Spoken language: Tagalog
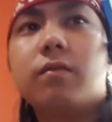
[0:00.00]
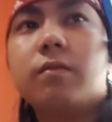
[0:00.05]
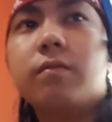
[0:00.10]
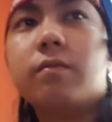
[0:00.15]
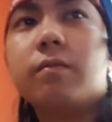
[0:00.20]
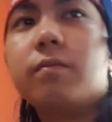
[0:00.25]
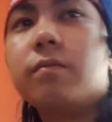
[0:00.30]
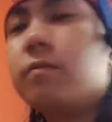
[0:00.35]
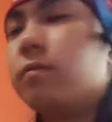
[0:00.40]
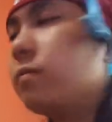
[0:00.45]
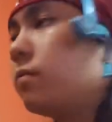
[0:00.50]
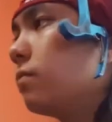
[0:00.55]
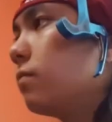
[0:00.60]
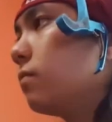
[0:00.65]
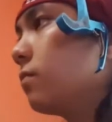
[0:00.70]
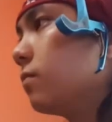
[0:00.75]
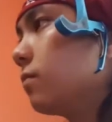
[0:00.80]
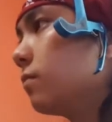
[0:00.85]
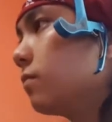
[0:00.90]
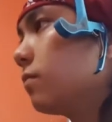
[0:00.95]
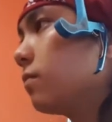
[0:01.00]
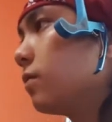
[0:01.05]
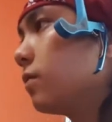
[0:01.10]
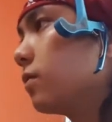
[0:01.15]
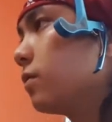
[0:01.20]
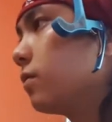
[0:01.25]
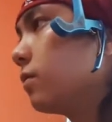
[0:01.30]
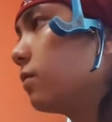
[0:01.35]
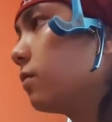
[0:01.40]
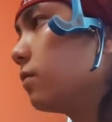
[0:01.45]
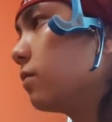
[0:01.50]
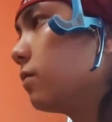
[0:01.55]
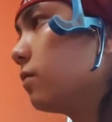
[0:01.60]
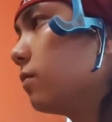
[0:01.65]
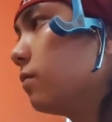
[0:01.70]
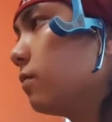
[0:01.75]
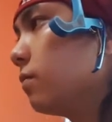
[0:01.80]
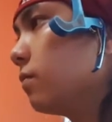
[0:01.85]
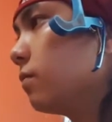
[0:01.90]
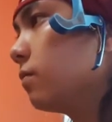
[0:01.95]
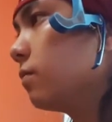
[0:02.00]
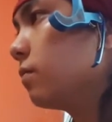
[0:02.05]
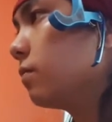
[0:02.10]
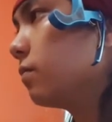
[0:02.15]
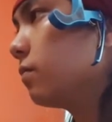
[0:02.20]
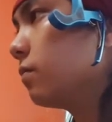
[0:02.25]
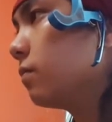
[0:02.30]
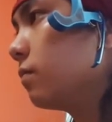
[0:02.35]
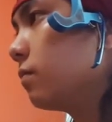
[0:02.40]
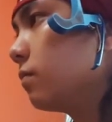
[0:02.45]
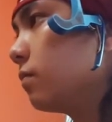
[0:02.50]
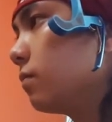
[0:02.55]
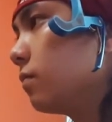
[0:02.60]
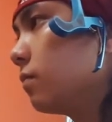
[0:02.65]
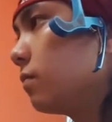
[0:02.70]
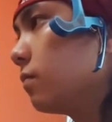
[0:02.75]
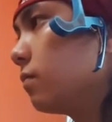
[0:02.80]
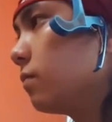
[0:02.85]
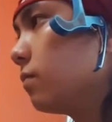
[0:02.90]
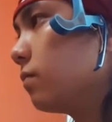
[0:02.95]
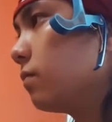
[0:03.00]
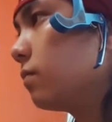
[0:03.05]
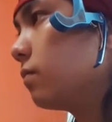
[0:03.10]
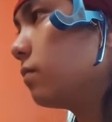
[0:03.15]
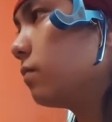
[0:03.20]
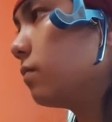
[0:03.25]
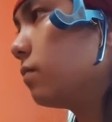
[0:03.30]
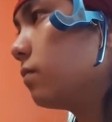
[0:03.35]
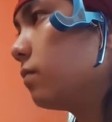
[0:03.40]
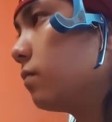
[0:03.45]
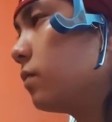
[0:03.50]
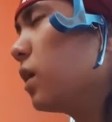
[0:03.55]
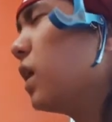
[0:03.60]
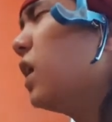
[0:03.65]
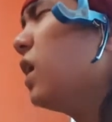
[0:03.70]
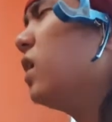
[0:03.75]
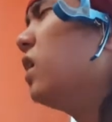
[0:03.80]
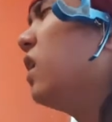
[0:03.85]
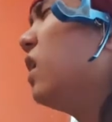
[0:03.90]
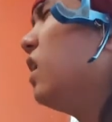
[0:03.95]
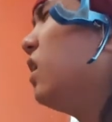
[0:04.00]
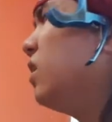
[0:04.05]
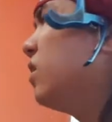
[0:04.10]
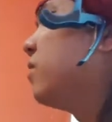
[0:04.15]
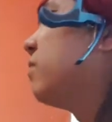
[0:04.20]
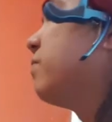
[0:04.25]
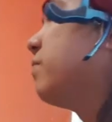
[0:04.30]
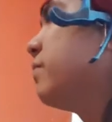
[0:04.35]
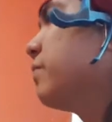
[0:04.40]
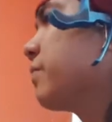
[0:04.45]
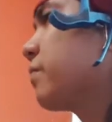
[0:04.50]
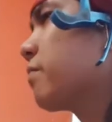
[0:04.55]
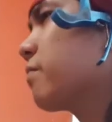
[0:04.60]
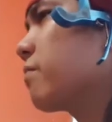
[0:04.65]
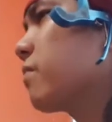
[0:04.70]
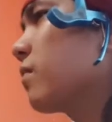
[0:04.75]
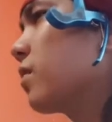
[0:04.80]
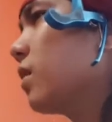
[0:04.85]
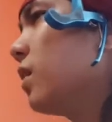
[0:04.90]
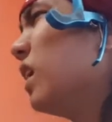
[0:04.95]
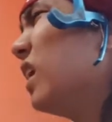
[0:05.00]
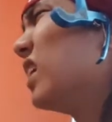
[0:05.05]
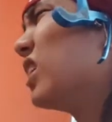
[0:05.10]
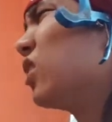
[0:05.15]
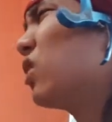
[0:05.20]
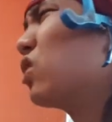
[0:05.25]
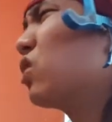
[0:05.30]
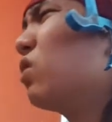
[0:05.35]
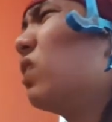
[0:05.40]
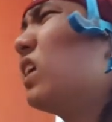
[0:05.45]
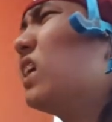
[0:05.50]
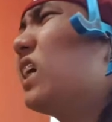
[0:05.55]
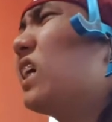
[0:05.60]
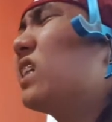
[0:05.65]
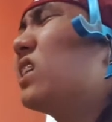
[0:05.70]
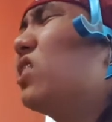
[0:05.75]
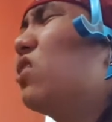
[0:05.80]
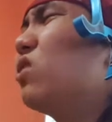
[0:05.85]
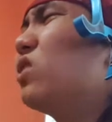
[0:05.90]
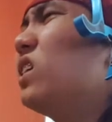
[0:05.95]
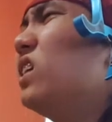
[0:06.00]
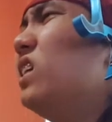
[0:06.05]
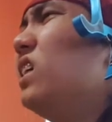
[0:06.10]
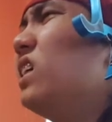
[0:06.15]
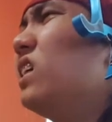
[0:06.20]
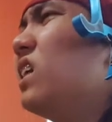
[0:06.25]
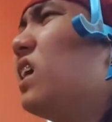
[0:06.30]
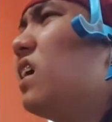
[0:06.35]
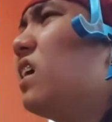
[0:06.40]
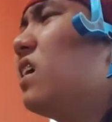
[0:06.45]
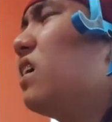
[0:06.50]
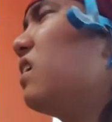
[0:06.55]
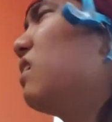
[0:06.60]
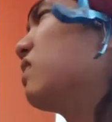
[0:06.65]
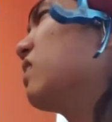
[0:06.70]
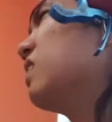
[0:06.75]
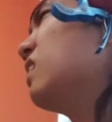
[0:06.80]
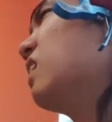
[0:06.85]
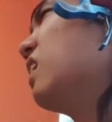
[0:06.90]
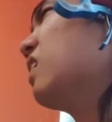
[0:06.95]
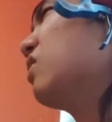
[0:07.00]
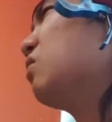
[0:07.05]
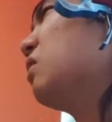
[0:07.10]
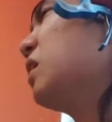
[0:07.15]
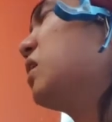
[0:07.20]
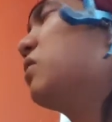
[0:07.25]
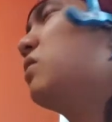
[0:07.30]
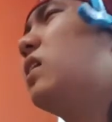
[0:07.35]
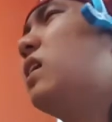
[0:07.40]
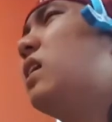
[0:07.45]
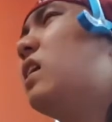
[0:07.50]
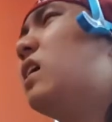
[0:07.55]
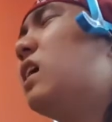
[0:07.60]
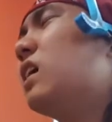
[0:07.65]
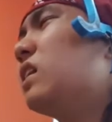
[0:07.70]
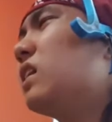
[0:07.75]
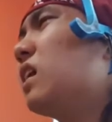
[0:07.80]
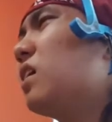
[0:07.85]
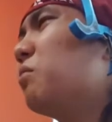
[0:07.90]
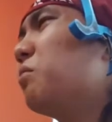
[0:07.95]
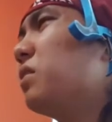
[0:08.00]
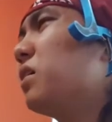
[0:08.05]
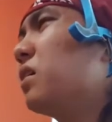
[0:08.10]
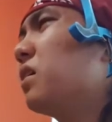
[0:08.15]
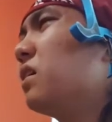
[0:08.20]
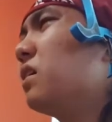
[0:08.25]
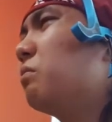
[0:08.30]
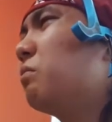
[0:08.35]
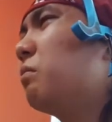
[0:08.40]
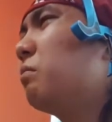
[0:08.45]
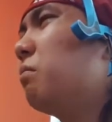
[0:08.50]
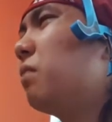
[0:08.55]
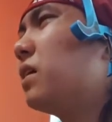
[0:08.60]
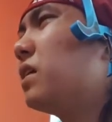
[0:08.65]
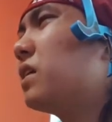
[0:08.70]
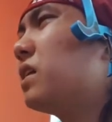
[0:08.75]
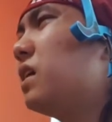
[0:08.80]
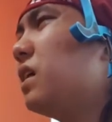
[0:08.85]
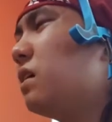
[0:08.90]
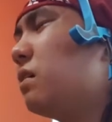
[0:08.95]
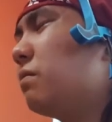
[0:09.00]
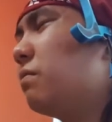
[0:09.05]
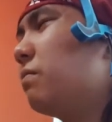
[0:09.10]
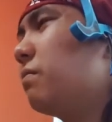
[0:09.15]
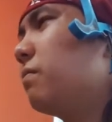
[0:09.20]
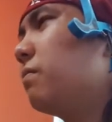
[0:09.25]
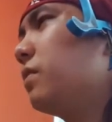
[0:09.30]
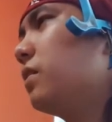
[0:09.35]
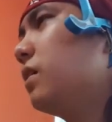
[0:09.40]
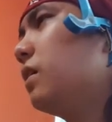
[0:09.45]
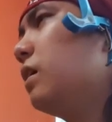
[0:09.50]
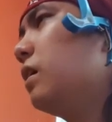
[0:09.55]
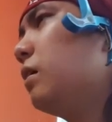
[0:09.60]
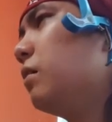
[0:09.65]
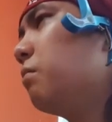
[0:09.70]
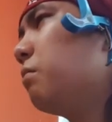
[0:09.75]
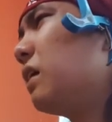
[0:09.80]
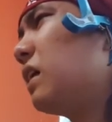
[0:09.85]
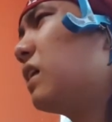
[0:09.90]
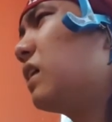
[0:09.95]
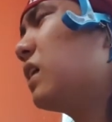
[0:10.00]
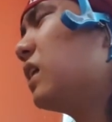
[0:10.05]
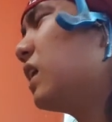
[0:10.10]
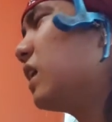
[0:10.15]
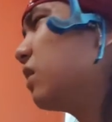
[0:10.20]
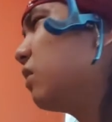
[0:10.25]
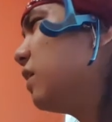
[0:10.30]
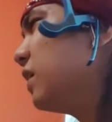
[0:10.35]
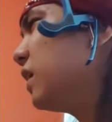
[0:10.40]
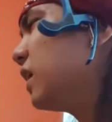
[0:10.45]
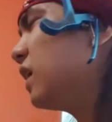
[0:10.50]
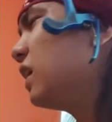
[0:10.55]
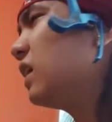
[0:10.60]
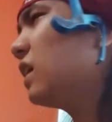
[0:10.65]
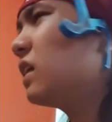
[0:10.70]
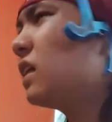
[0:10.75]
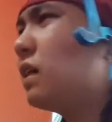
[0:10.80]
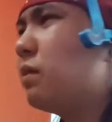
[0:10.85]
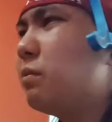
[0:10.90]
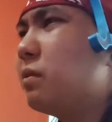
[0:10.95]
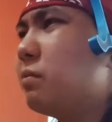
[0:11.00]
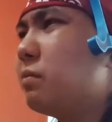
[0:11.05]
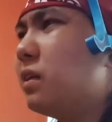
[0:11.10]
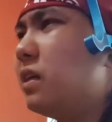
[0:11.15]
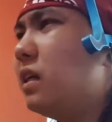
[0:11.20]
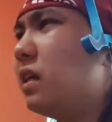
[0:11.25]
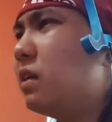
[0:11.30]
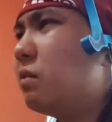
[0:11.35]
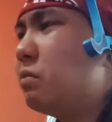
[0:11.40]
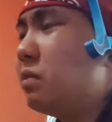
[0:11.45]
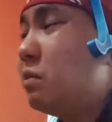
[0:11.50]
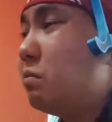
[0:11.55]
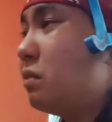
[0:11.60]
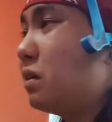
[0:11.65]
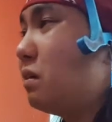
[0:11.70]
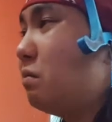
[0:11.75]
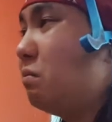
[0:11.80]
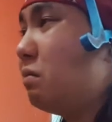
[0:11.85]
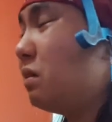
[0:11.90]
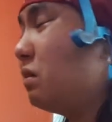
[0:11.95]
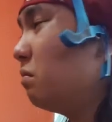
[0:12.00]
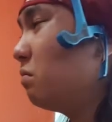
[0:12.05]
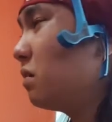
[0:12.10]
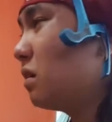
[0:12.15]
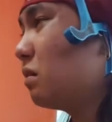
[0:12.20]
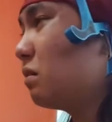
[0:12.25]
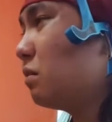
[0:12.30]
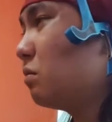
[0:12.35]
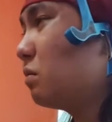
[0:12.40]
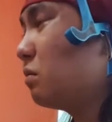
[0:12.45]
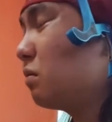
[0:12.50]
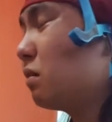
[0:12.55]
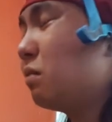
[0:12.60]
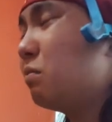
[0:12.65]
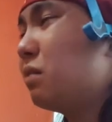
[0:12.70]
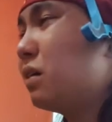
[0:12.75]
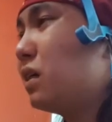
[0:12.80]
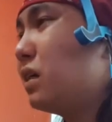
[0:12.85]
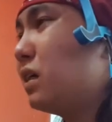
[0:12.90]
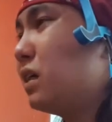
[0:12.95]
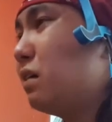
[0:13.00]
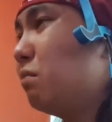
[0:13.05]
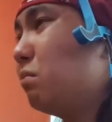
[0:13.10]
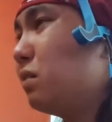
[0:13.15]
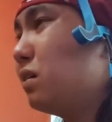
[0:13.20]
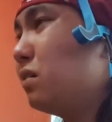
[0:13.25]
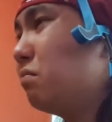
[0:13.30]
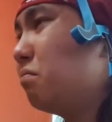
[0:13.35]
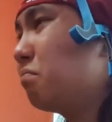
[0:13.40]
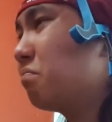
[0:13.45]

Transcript: Gago to ha. Ah. Yabangan ko nga din tong putang ilan to. Sige, yun na lang. Samsuha na kasi ako dyan eh. Araw-araw na lang ata kami nag-iibang bansa. Parang ginagawa na nga lang namin man eh. Alam mo naman kami. Eh. Mga kami mga mayayaman.